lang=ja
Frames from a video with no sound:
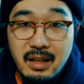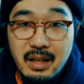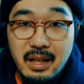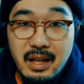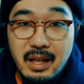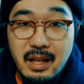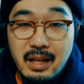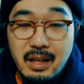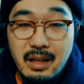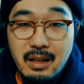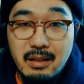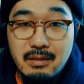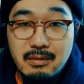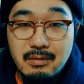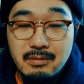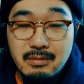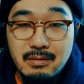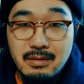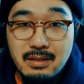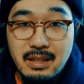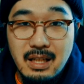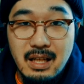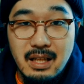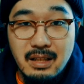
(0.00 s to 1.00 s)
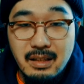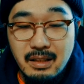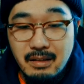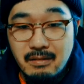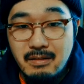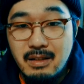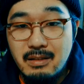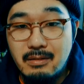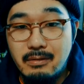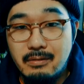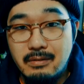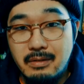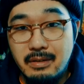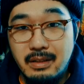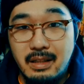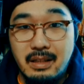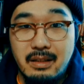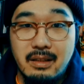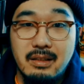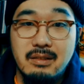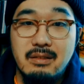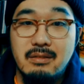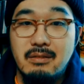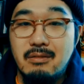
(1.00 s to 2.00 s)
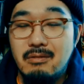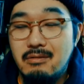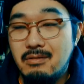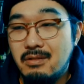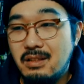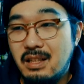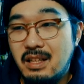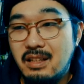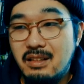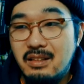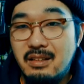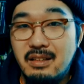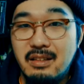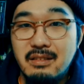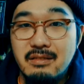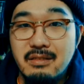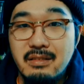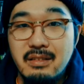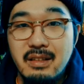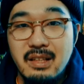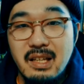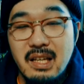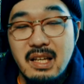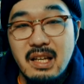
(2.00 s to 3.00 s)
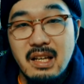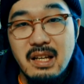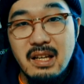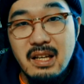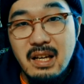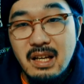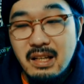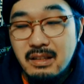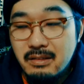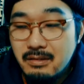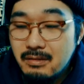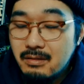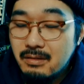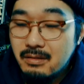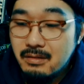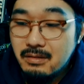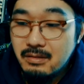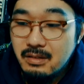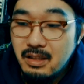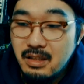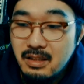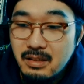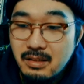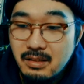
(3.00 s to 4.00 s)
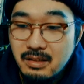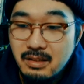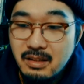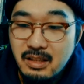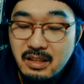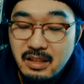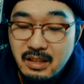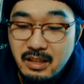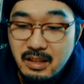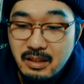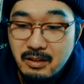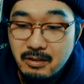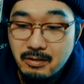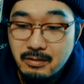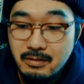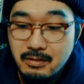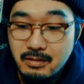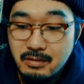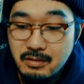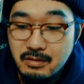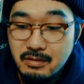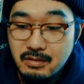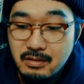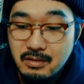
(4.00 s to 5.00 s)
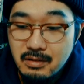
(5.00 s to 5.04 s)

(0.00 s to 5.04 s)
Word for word: えー、このカーテンはここだここだっていう エーアイ の認識力